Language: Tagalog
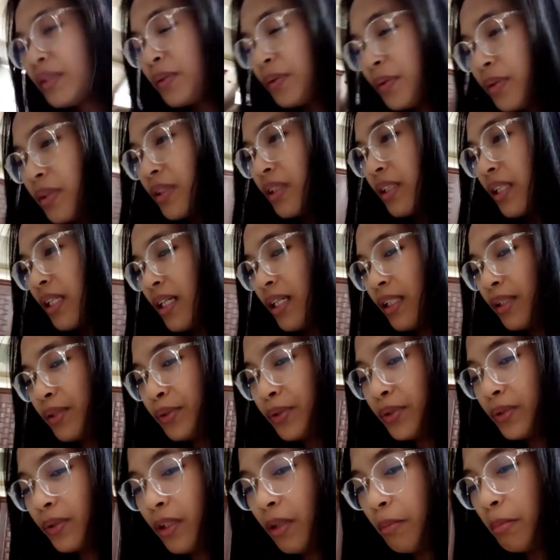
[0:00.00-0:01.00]
Nasa
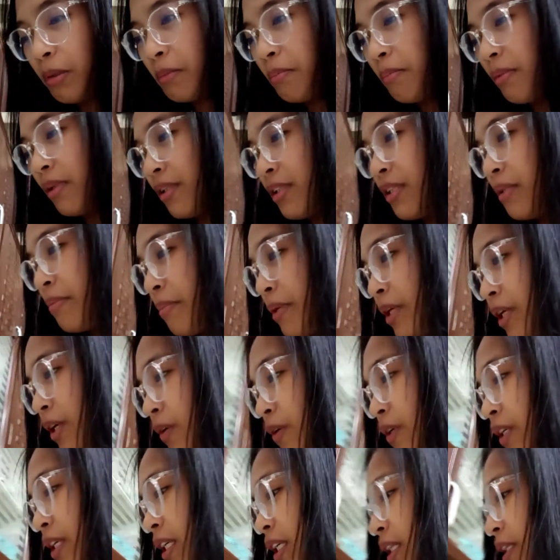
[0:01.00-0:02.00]
ayos to dapat Bloody
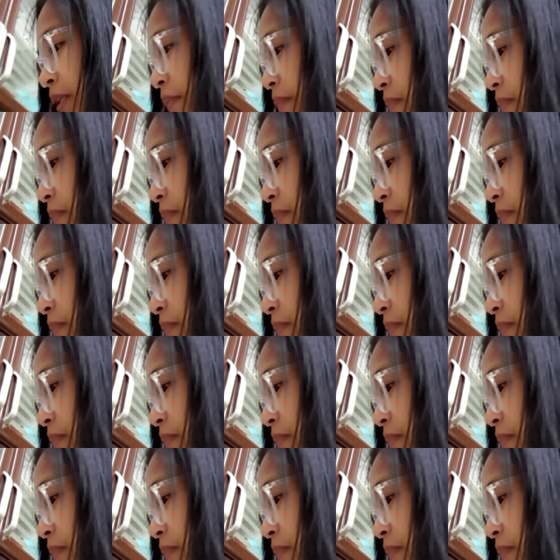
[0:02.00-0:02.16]
Mary.